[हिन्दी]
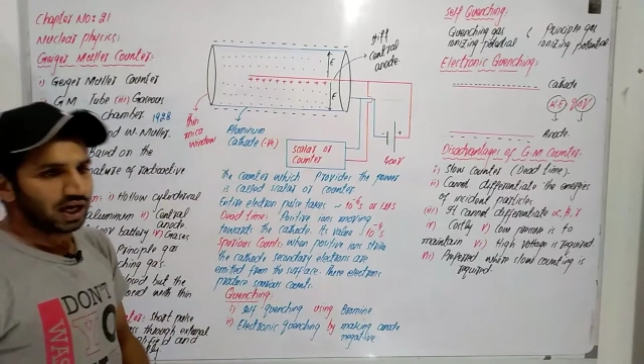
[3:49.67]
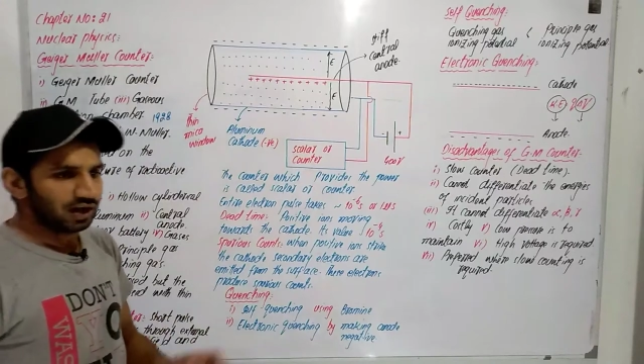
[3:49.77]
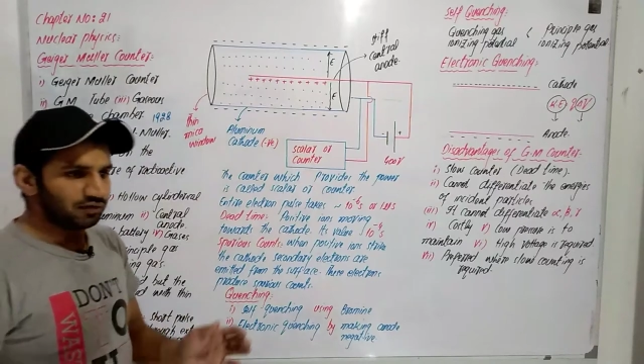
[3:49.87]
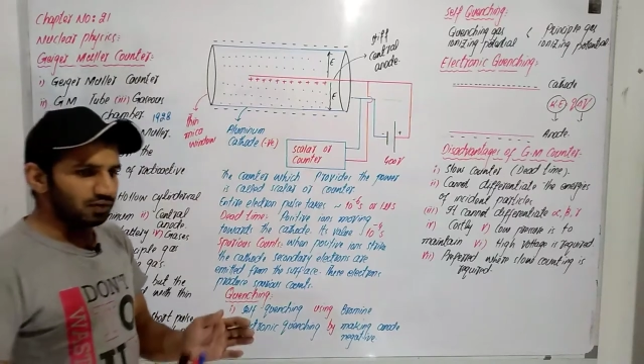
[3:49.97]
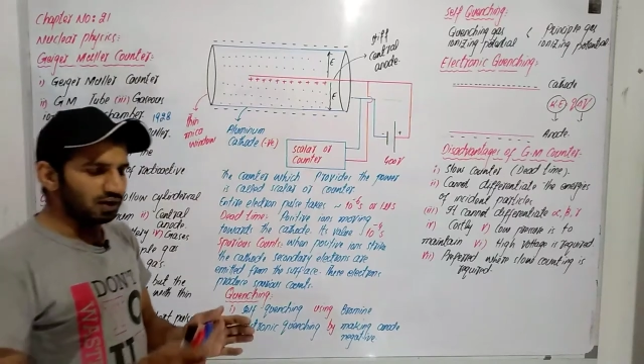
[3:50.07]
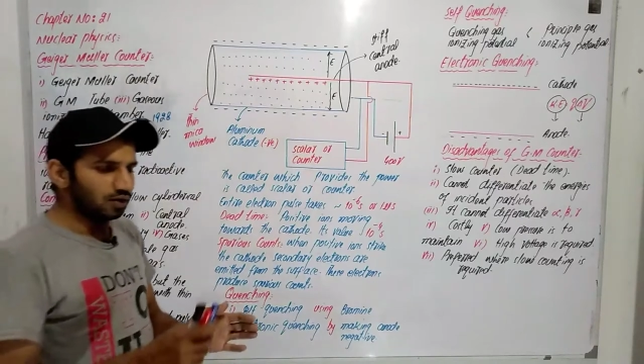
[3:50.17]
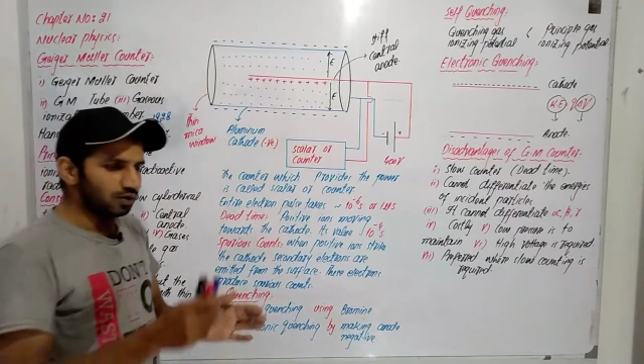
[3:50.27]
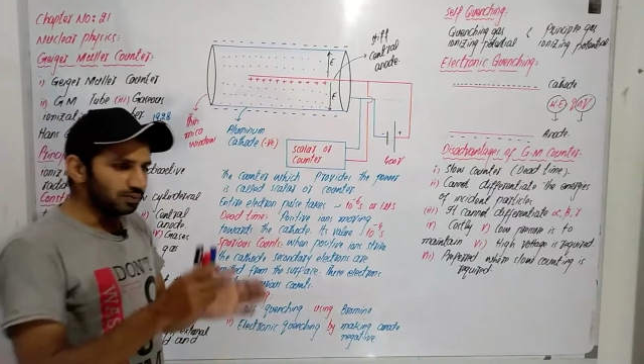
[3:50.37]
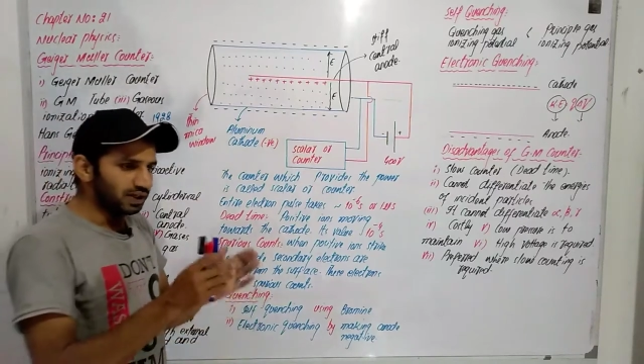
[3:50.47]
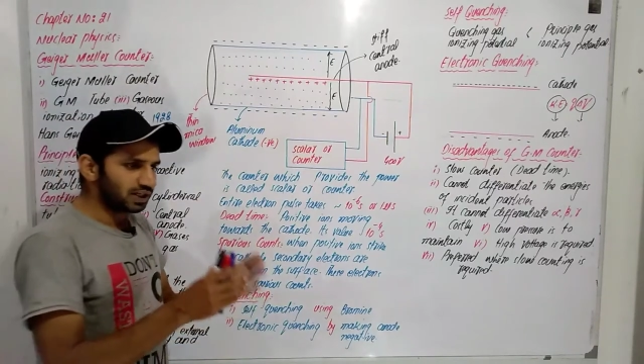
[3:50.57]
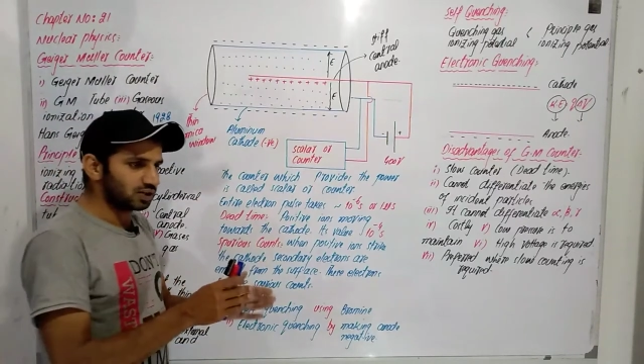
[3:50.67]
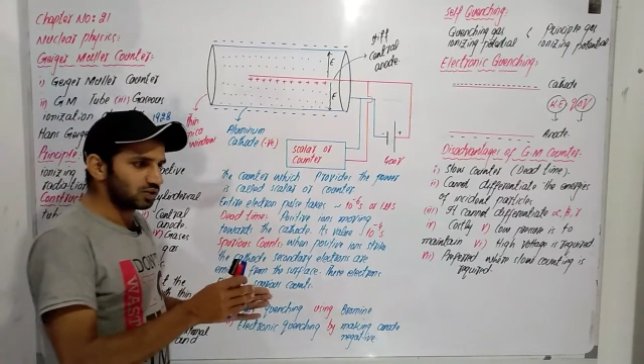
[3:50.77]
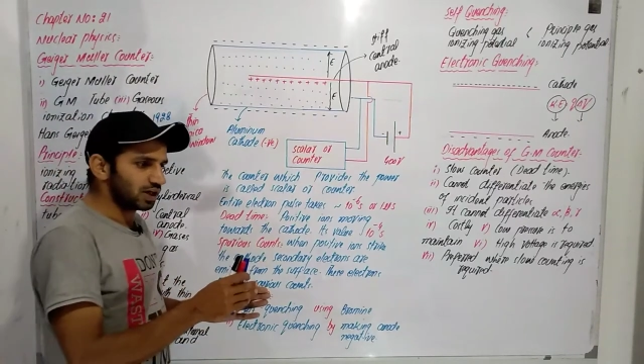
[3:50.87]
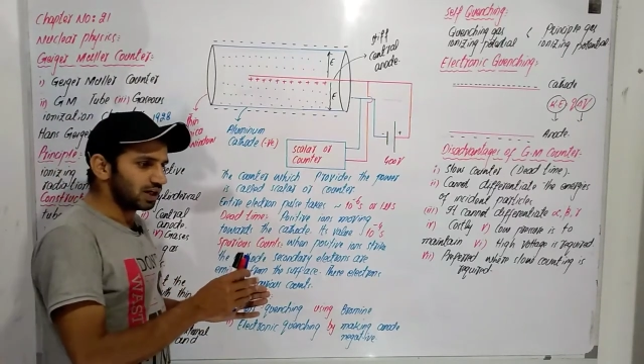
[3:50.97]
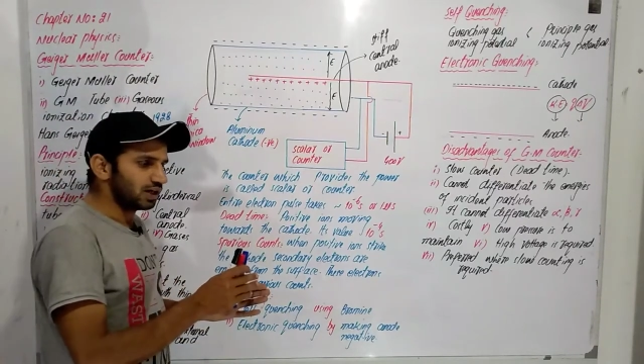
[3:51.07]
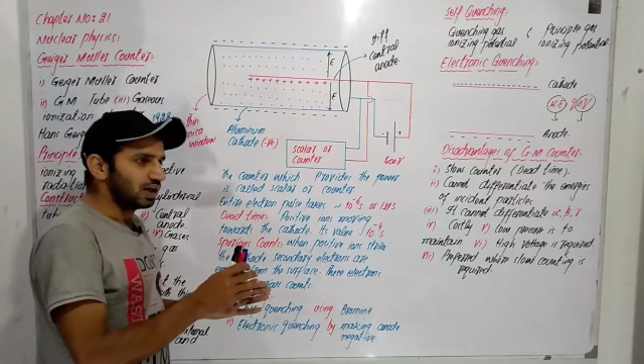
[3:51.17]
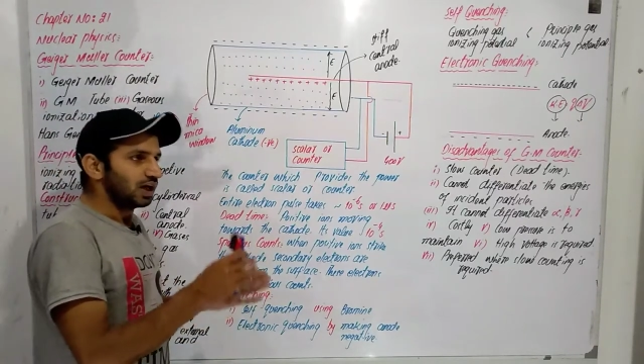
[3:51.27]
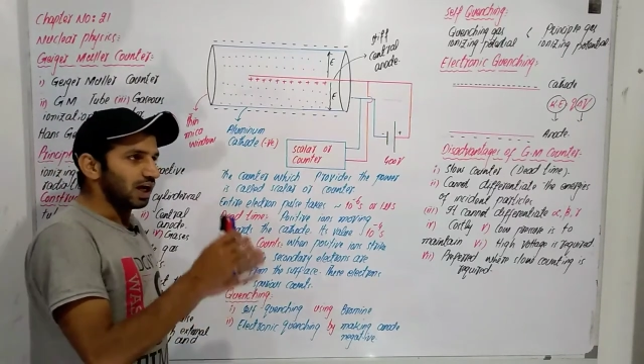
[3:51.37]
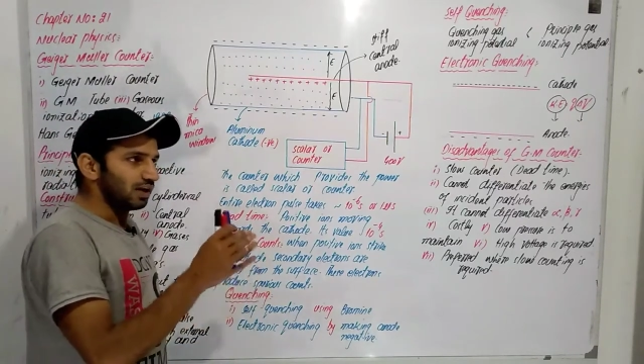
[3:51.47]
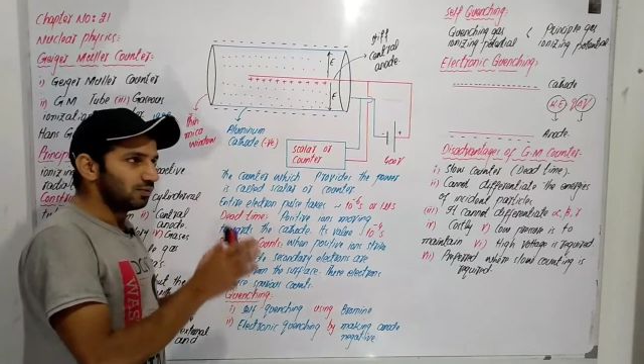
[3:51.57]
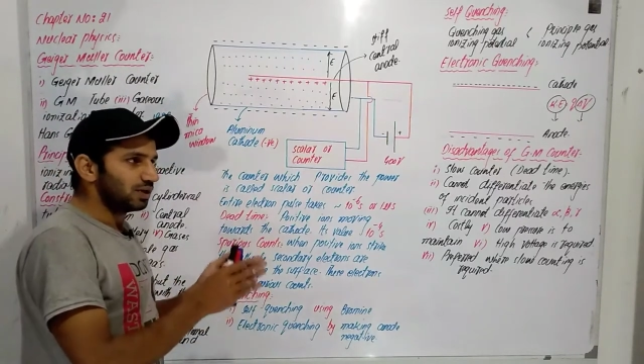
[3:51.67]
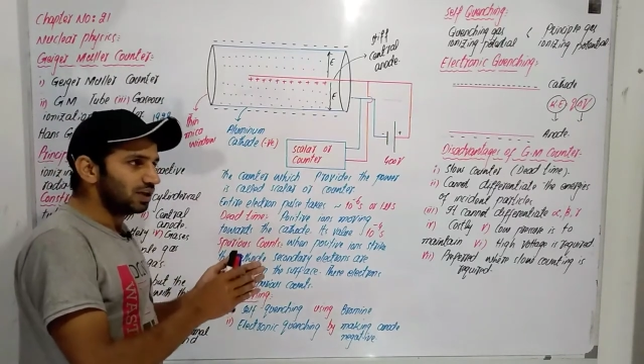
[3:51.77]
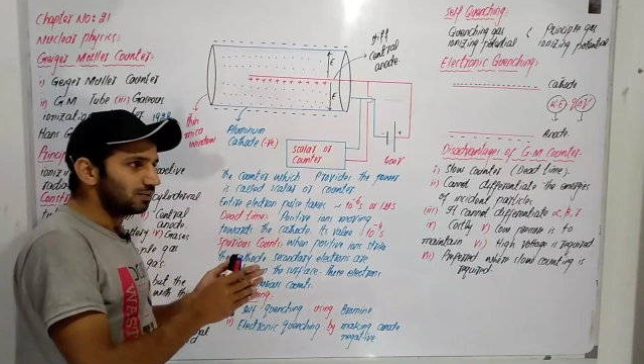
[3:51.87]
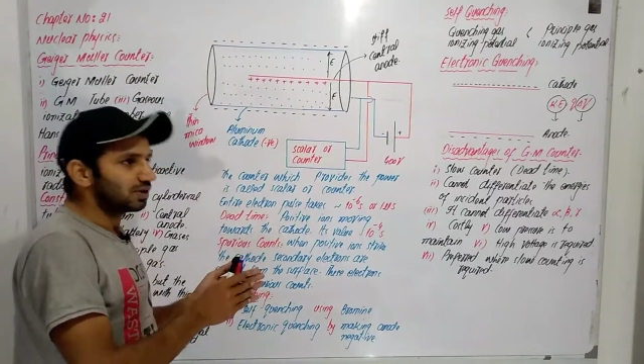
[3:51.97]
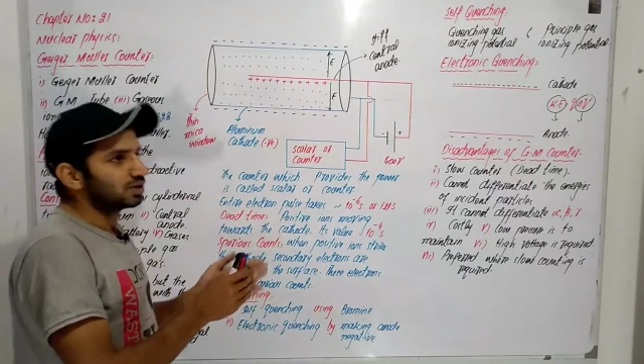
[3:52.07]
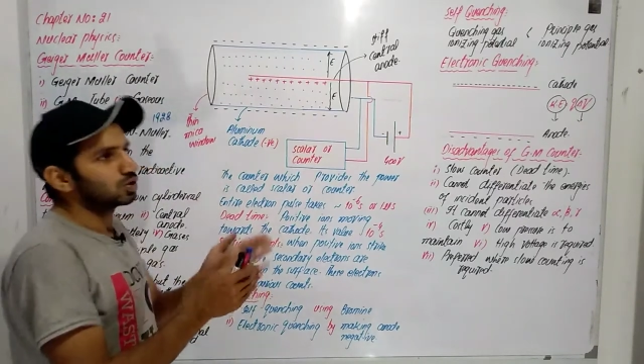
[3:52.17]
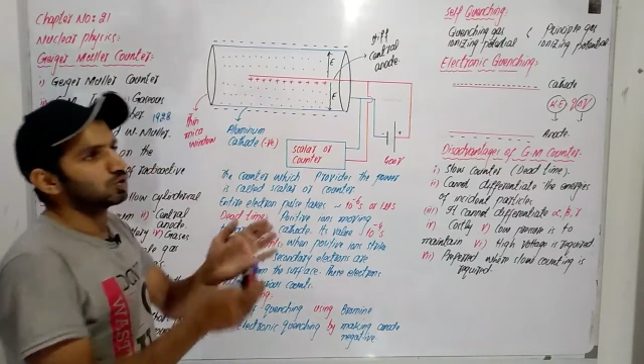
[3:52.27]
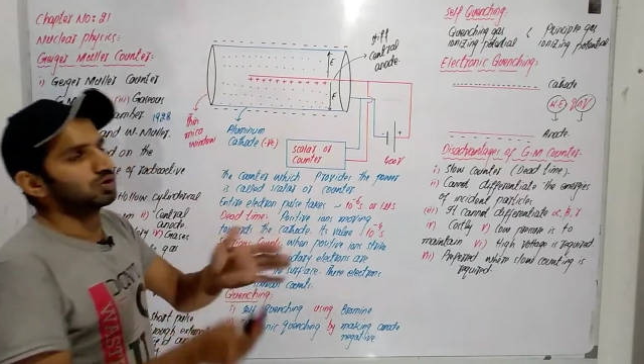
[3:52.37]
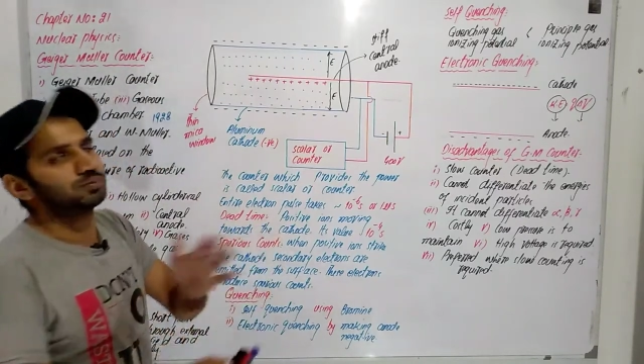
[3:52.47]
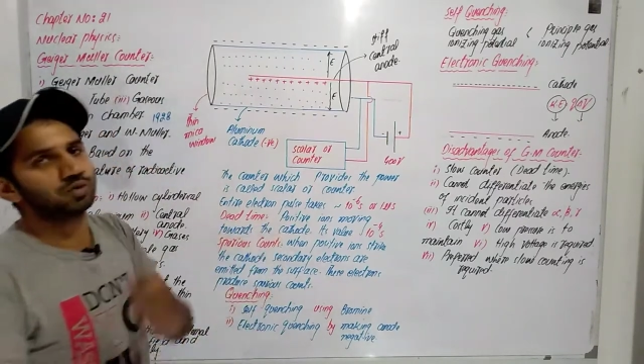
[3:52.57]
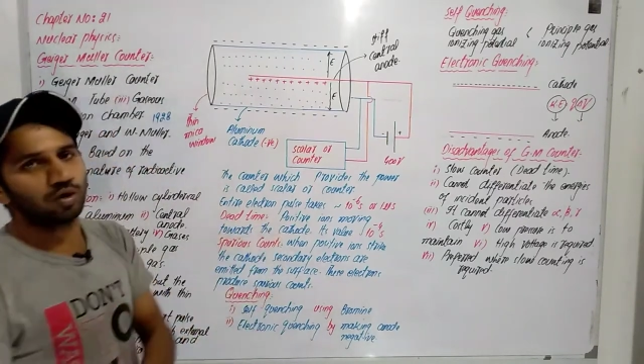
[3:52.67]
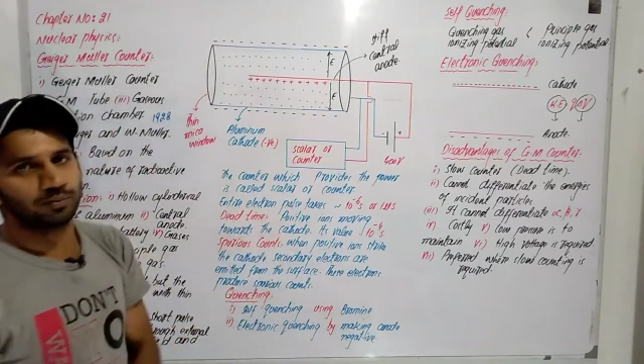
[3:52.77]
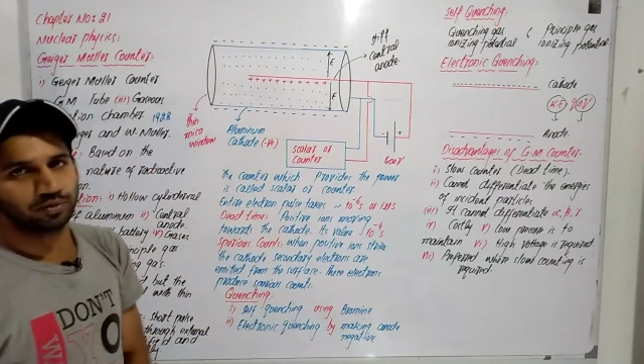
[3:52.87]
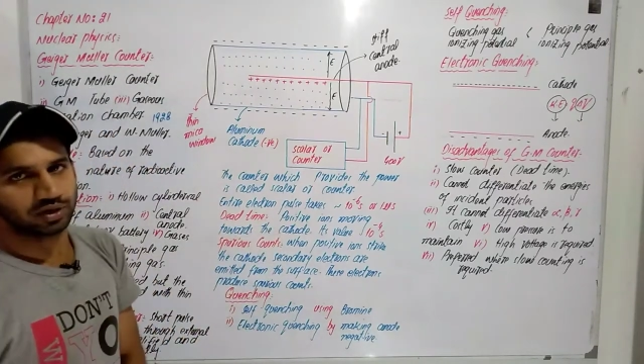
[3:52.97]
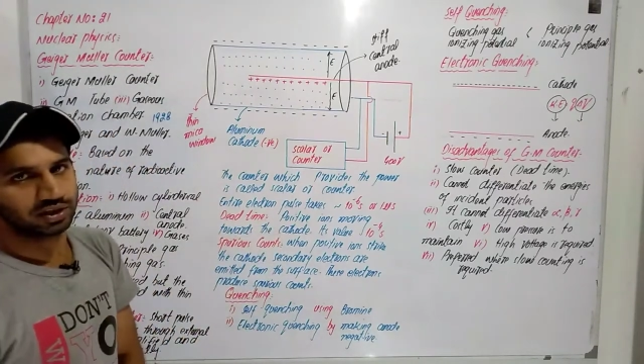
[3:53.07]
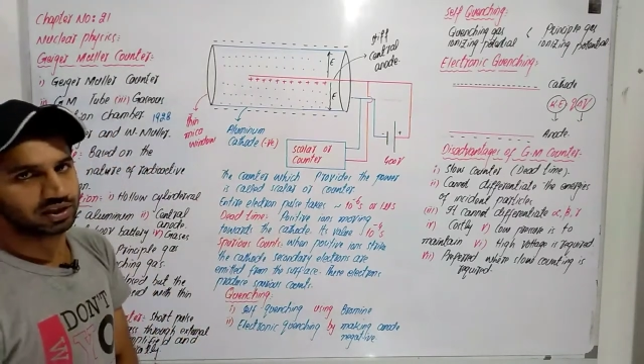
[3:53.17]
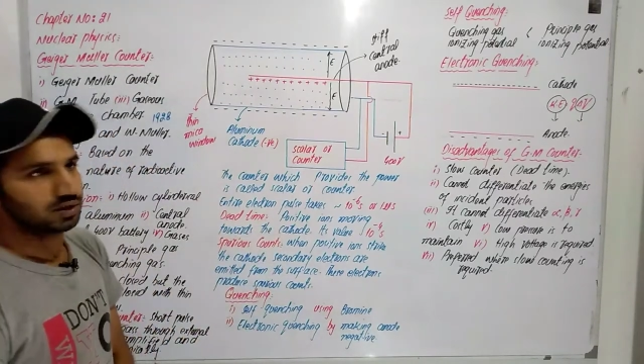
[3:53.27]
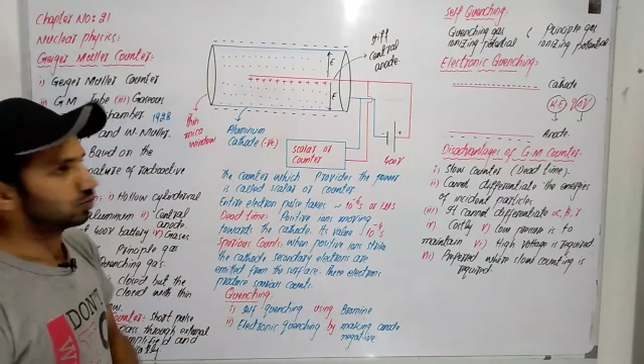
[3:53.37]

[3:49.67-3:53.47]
अल्फा और बीटा जो है एलुमिनियम के अंदर दोनों एब्जॉर्ब हो जाती हैं